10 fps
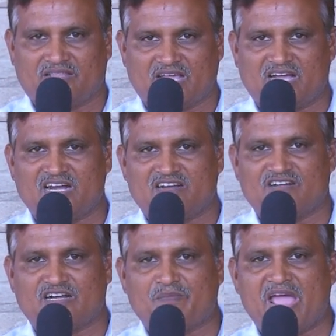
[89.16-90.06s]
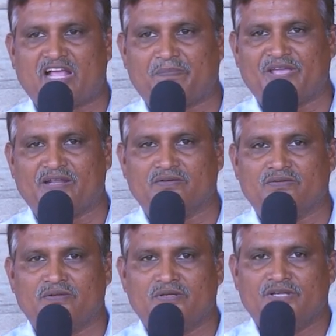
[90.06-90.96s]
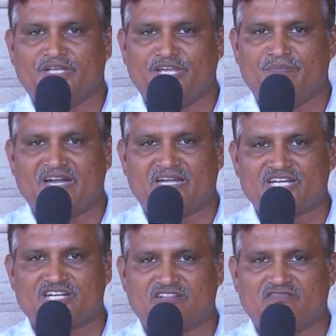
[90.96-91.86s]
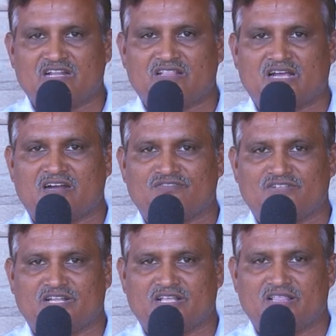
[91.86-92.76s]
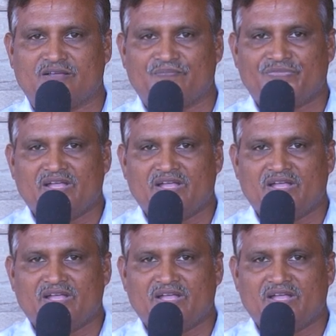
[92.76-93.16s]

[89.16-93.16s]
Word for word: తగ్గినటువంటి బ్యాక్ పెయిన్ ఈ మెడిటేషన్ ద్వారా తగ్గడం జరిగింది